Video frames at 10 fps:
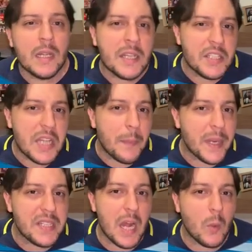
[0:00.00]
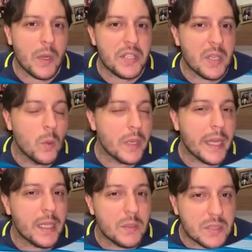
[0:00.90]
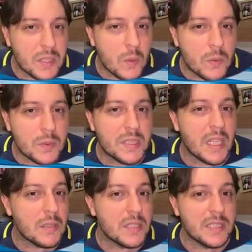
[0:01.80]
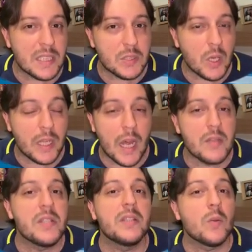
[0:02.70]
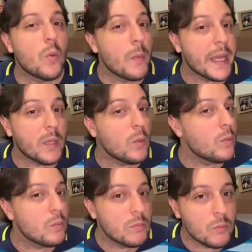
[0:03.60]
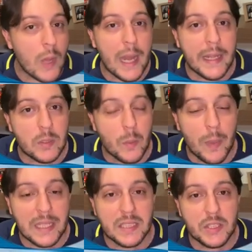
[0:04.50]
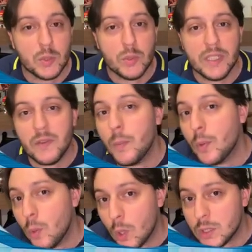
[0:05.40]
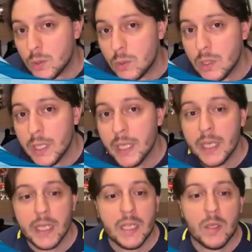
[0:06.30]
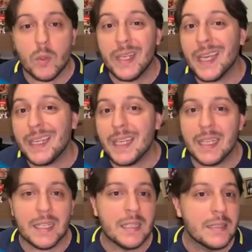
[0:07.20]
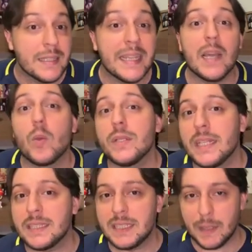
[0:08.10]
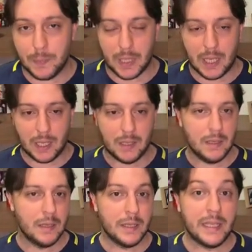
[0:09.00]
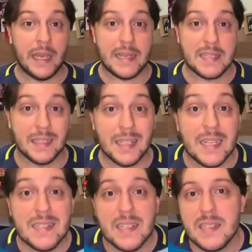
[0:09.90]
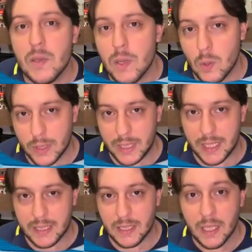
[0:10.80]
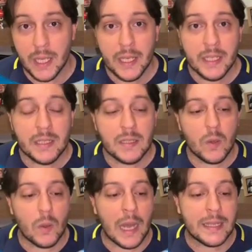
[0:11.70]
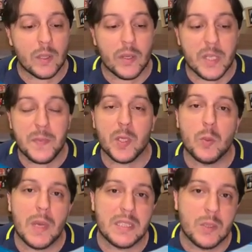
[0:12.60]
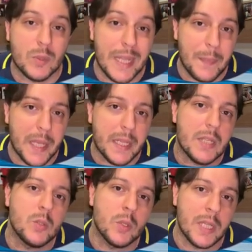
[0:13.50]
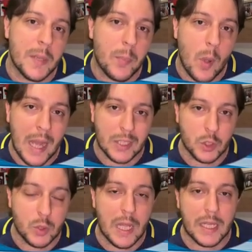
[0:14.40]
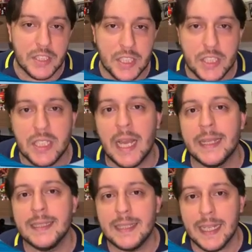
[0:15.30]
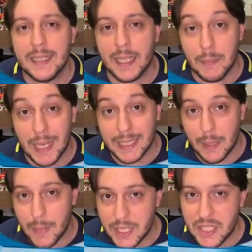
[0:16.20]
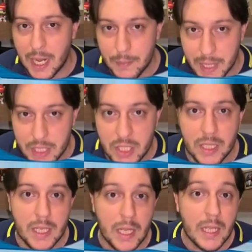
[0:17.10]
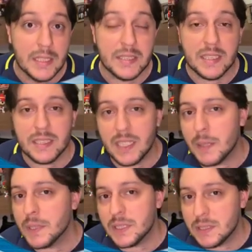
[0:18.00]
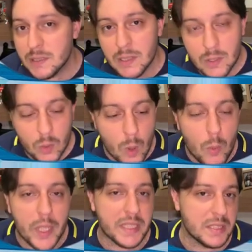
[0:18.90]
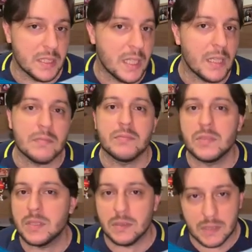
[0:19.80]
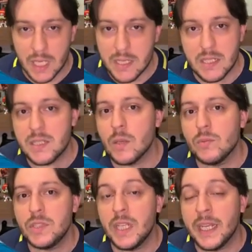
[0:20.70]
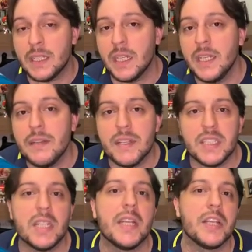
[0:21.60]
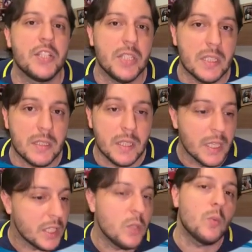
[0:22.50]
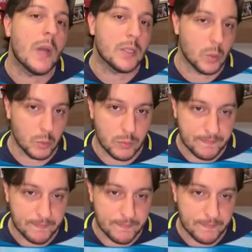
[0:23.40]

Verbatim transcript: a gente aprende na quântica 1 que aquilo são estados estacionários. Então, como é que um, um elétron passa de um nível para o outro e o que, que tem que acontecer para que essa transição aconteça? Então, a teoria de perturbação dependente do tempo ajuda a gente a entender matematicamente sistemas como esse, né? Transição de, entre níveis de energia em um átomo,